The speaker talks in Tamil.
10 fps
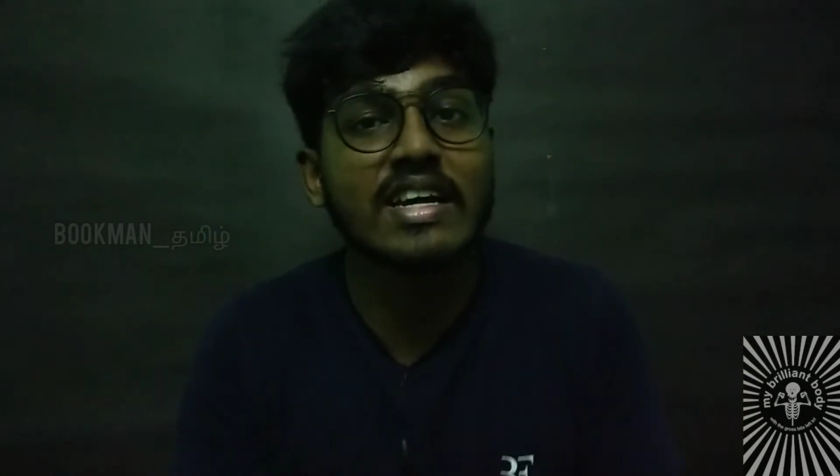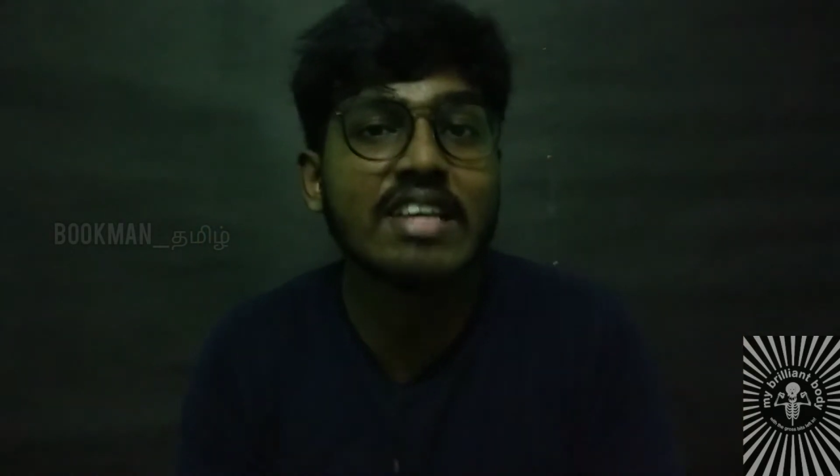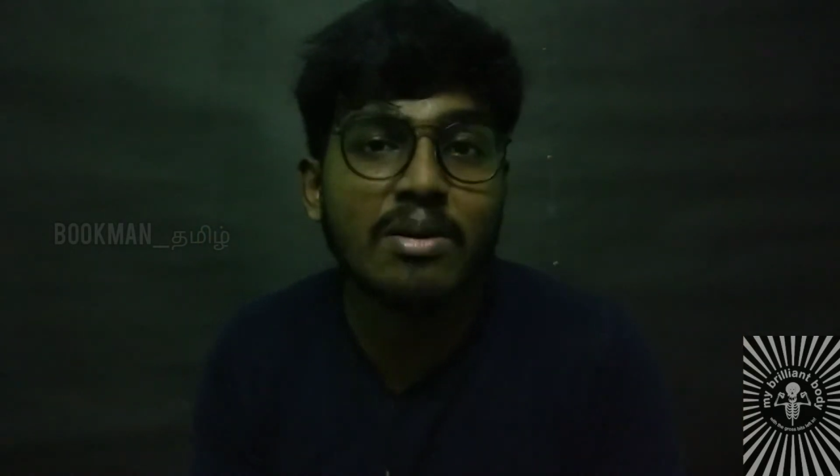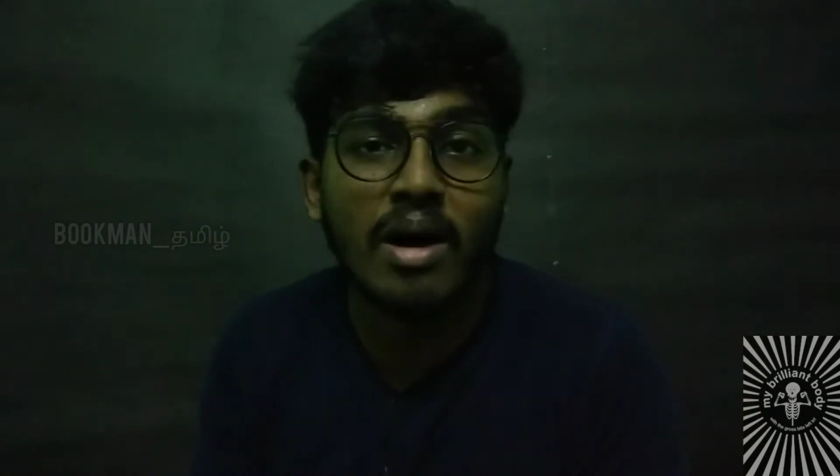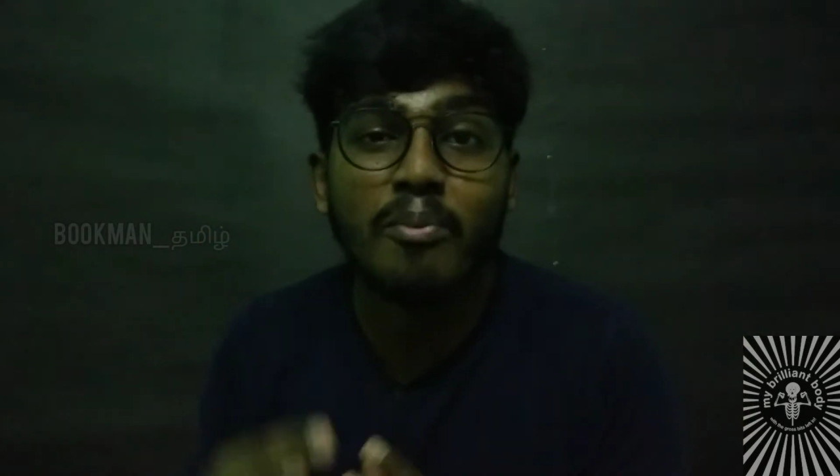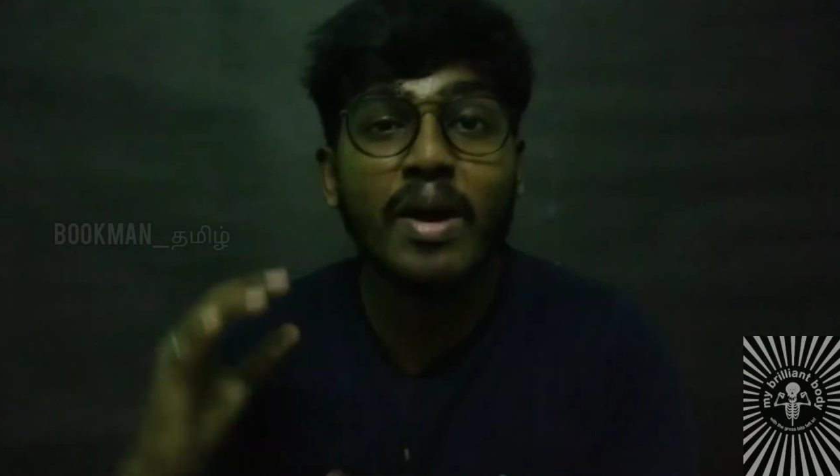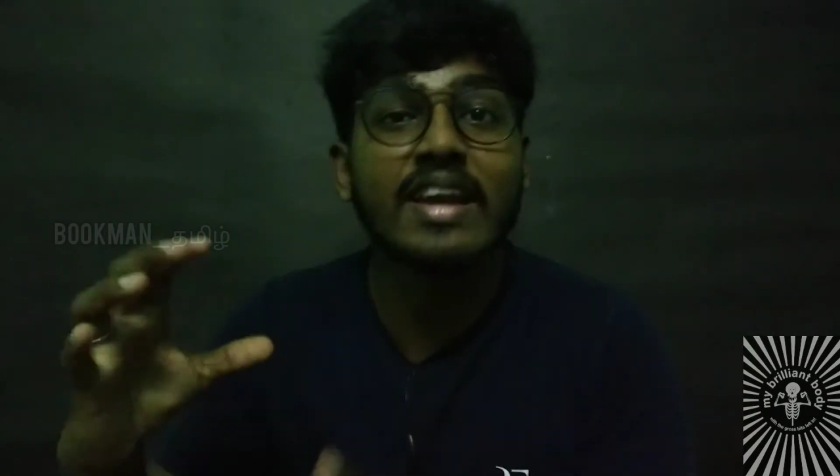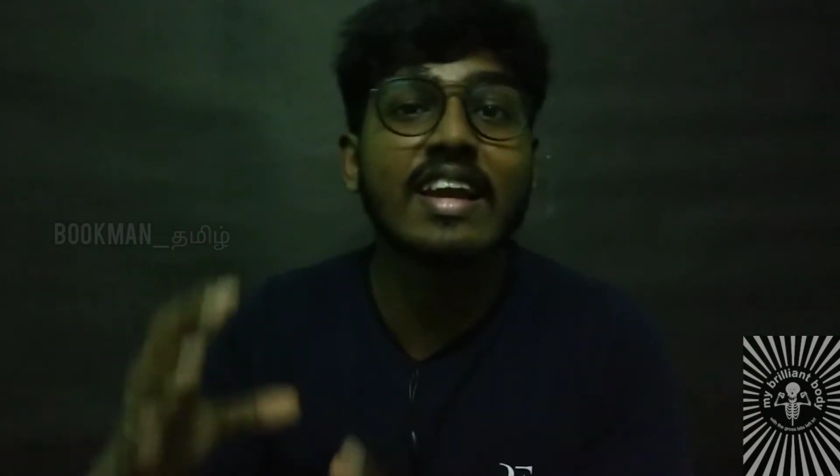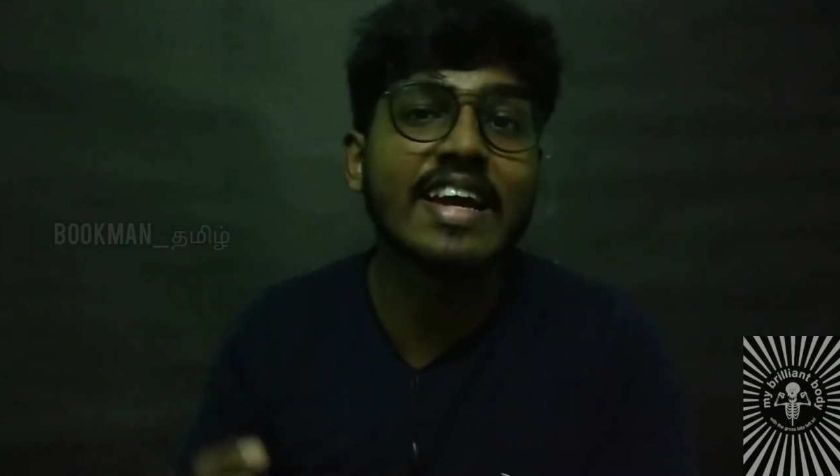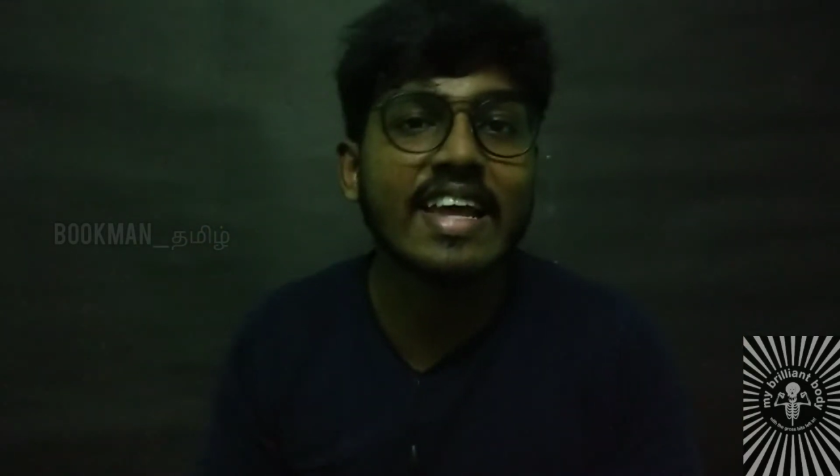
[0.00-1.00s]
அதிகமாக
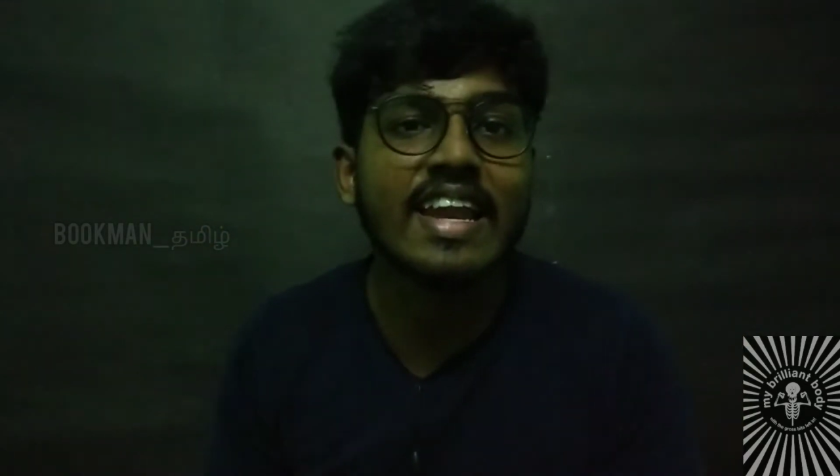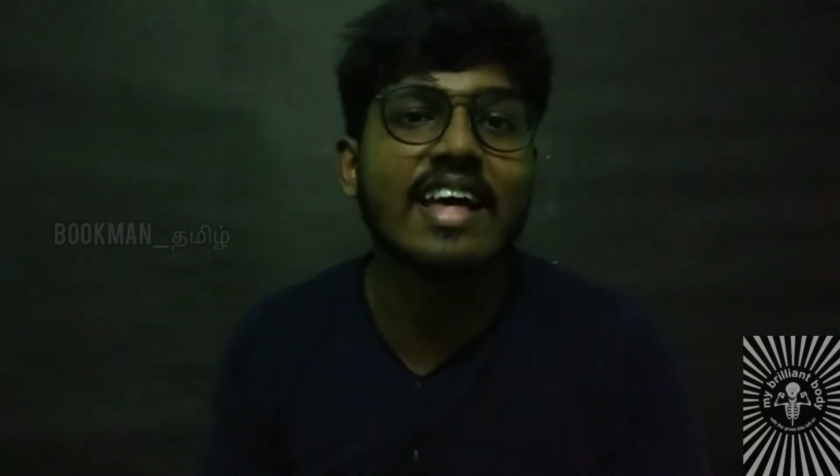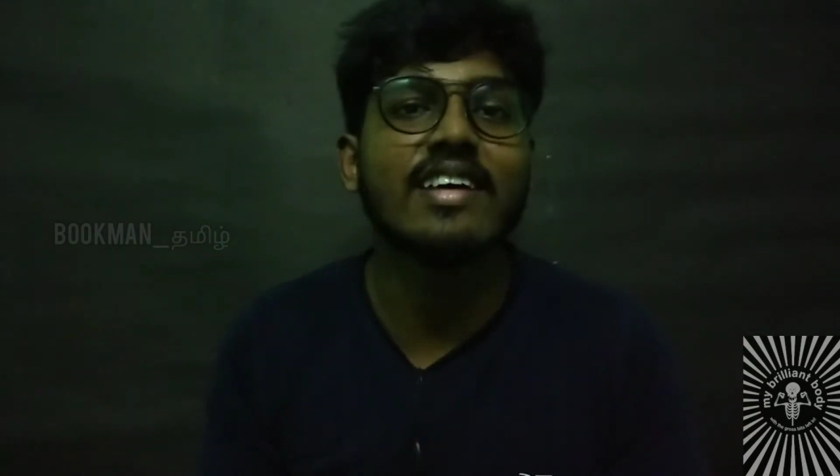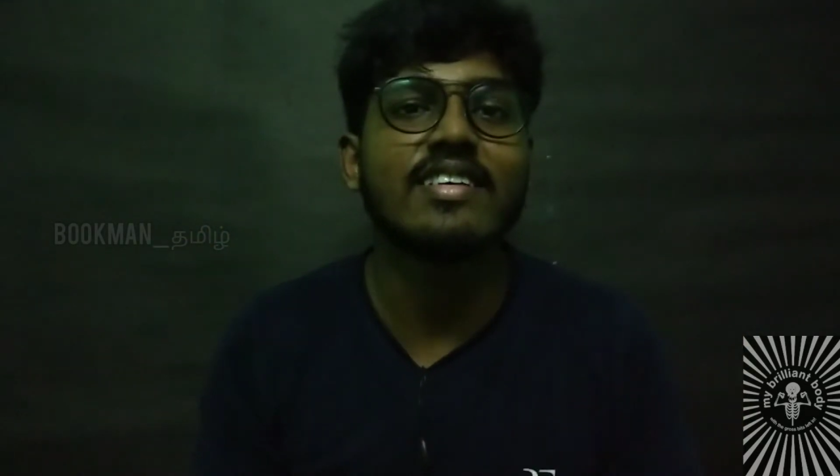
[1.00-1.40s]
பெயின்களுக்கு இடையில்